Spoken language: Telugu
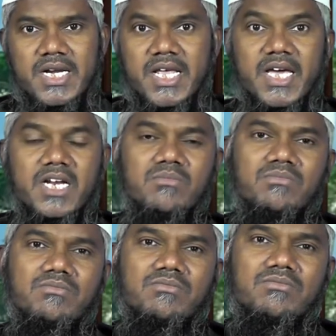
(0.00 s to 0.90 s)
నేరం
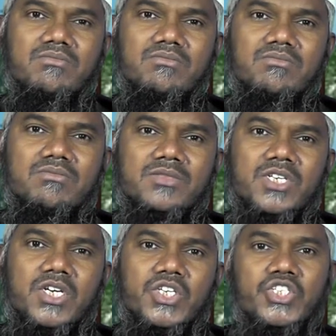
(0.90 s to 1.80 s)

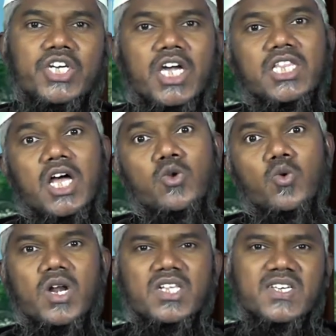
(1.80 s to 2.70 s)
శైతాను
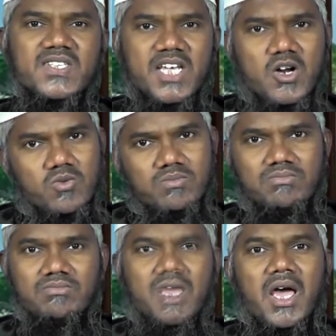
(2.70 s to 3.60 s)
కూడా చేశాడు
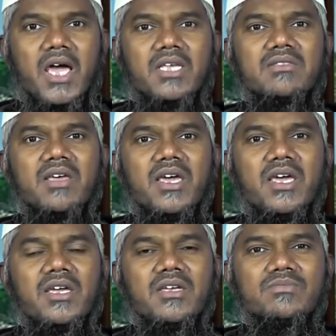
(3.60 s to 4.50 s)
అయితే
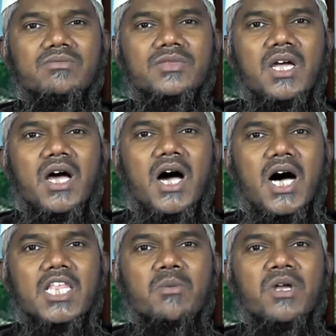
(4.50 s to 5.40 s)

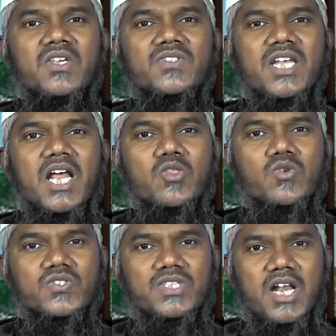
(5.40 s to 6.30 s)
ఆదం అలీహిస్సలాతో
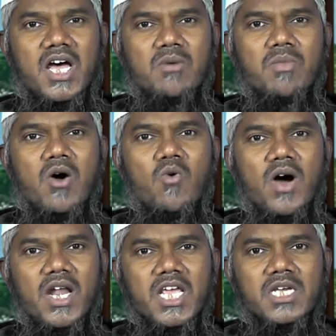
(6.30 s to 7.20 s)
సలాం హౌ
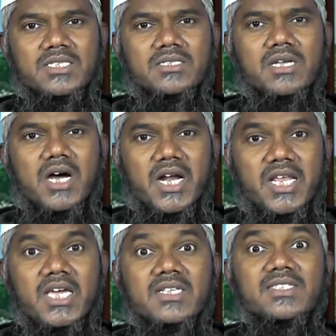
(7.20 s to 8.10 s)
అలీహిస్
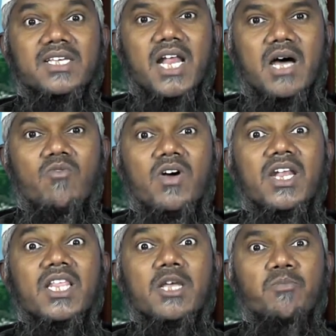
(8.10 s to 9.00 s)
అలీహిస్సలాం
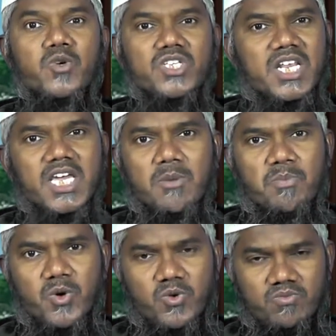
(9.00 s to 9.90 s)
వల్ల తప్పు
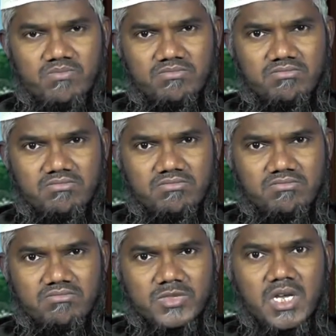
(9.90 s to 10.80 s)
జరిగినప్పుడు
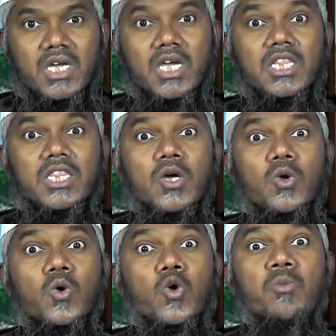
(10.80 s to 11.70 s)
ఇద్దరు
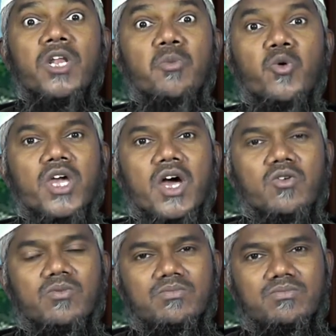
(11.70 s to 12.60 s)
కుమిలిపోయారు